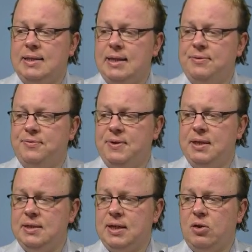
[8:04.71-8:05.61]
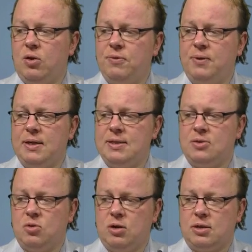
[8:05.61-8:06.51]
D4, der Läufer
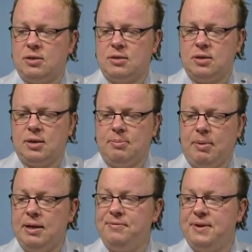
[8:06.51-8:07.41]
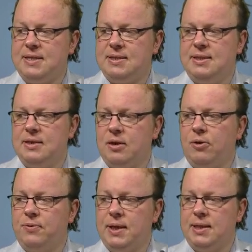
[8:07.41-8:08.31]
ist dort äh, manifestiert
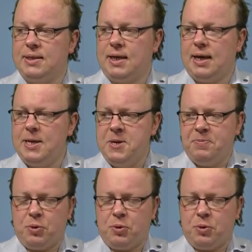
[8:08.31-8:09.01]
auf E3.